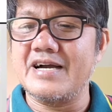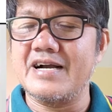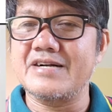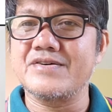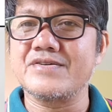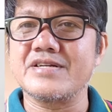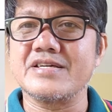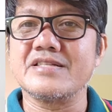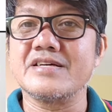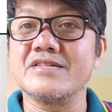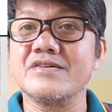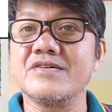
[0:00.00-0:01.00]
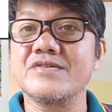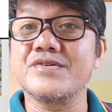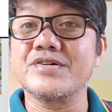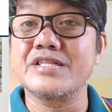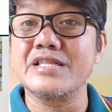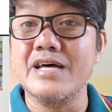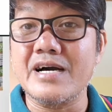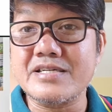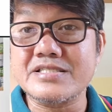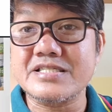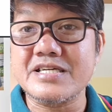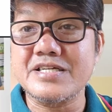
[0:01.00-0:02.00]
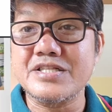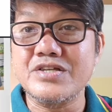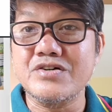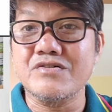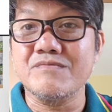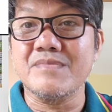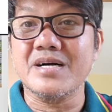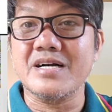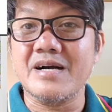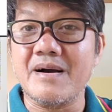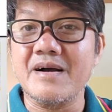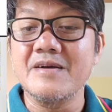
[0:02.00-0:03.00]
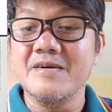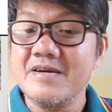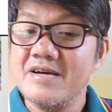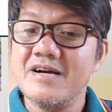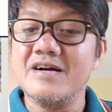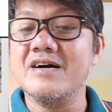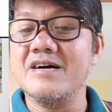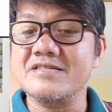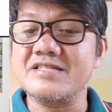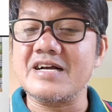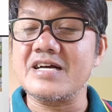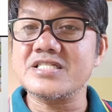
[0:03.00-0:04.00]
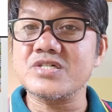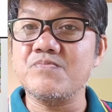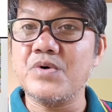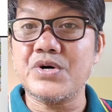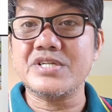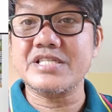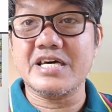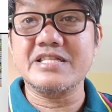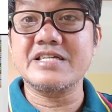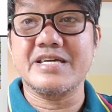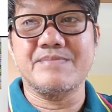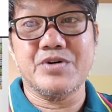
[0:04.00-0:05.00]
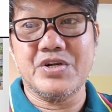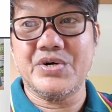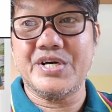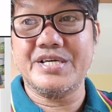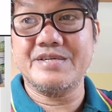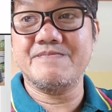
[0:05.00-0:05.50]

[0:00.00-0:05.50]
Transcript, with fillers: Gago rin. Ano? Good luck sa inyong mga uh, taga-suporta ni Kibuloy.